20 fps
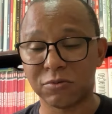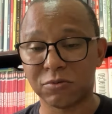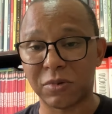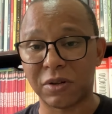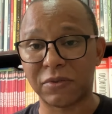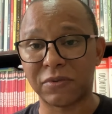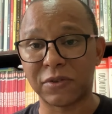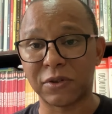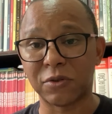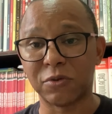
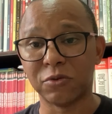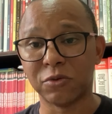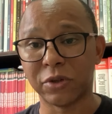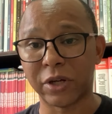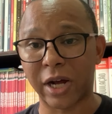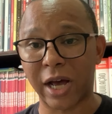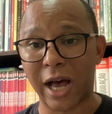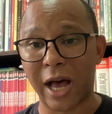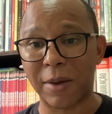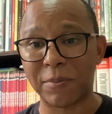uma
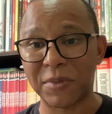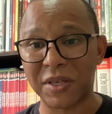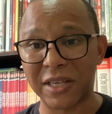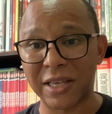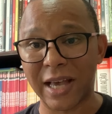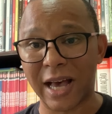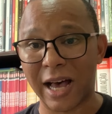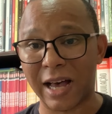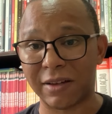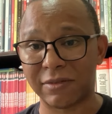figura
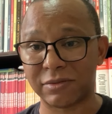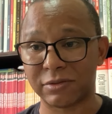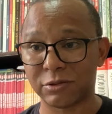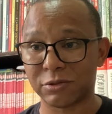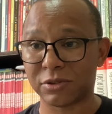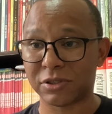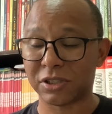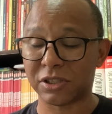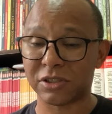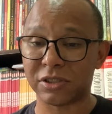amigável, ou
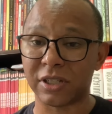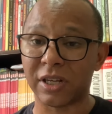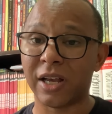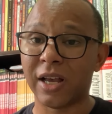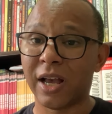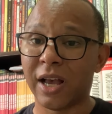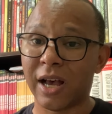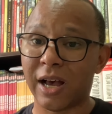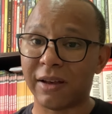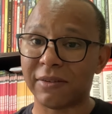seja,
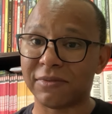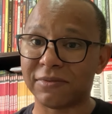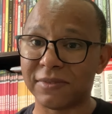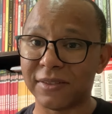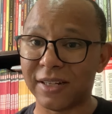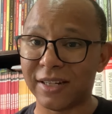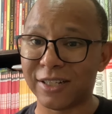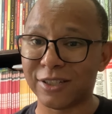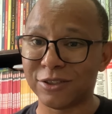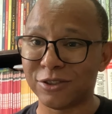a
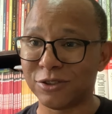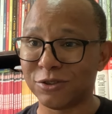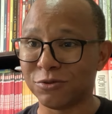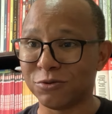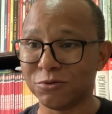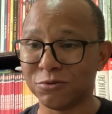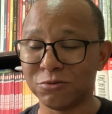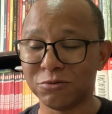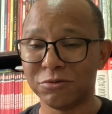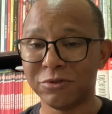filha de
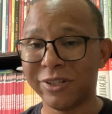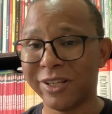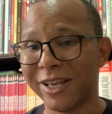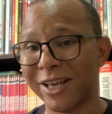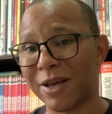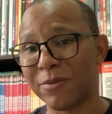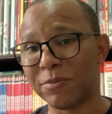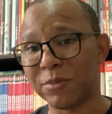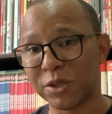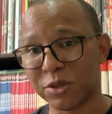um
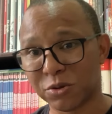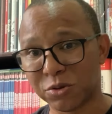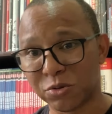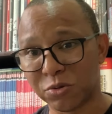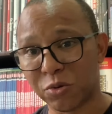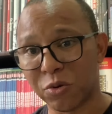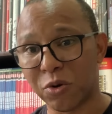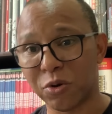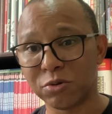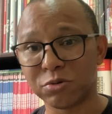é amigo
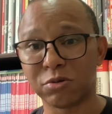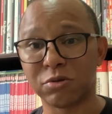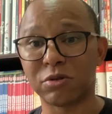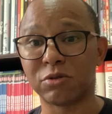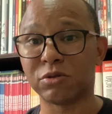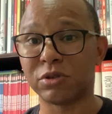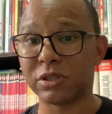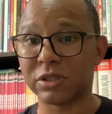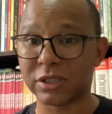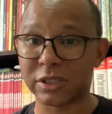do outro,
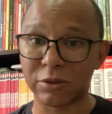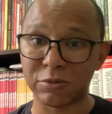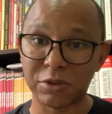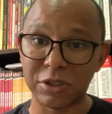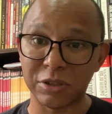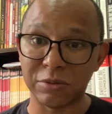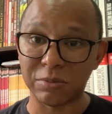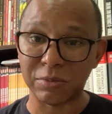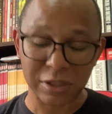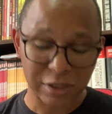que são
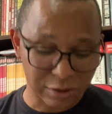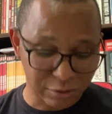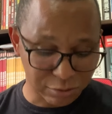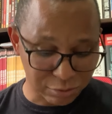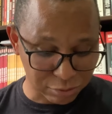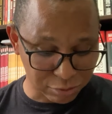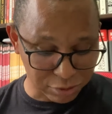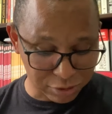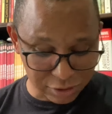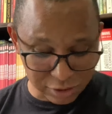
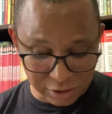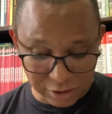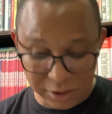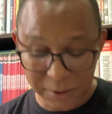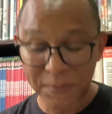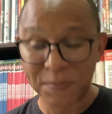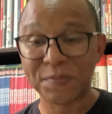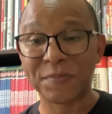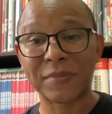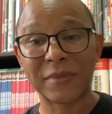inimigos e,
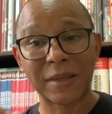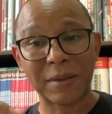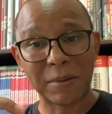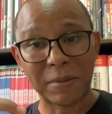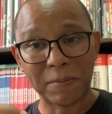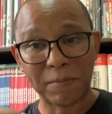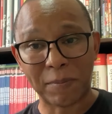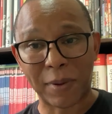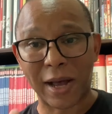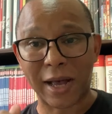
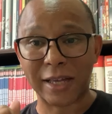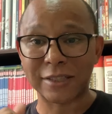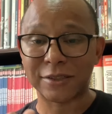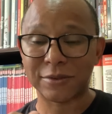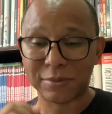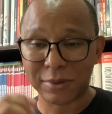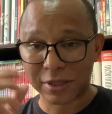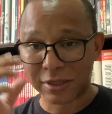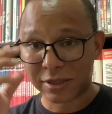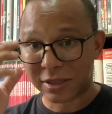
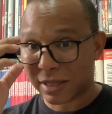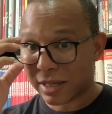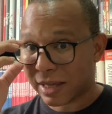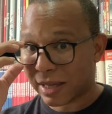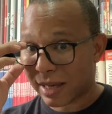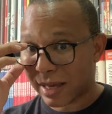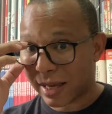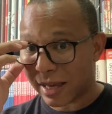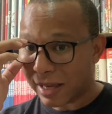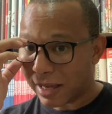pasmem,
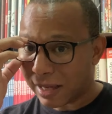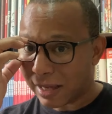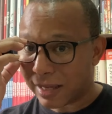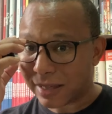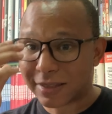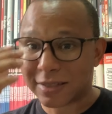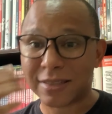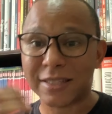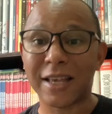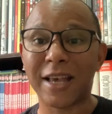é,
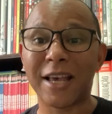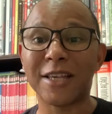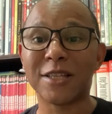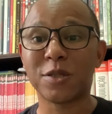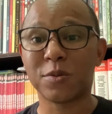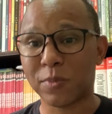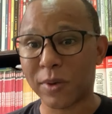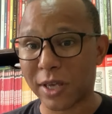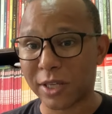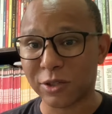se
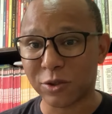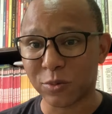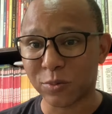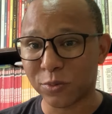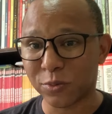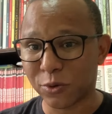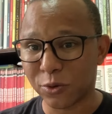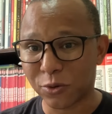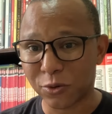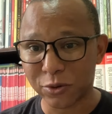respeitam
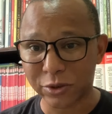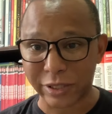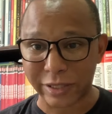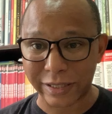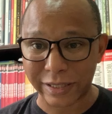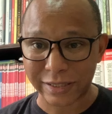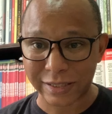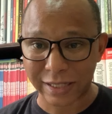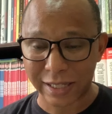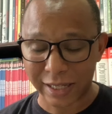por conta
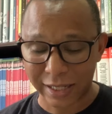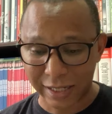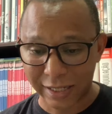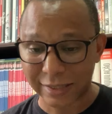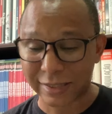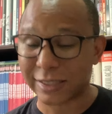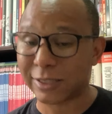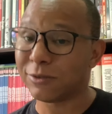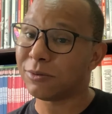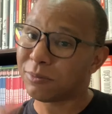dessa
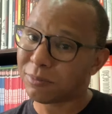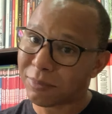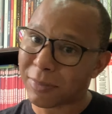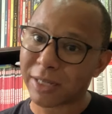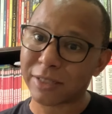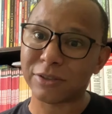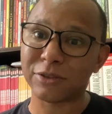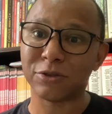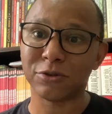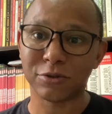relação,
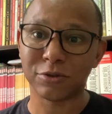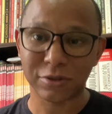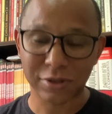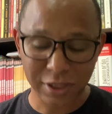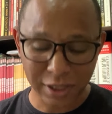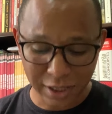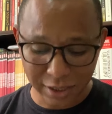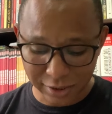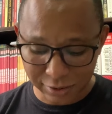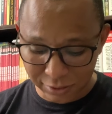mas se
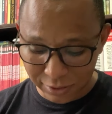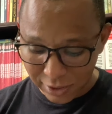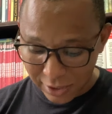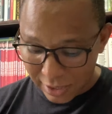odeiam.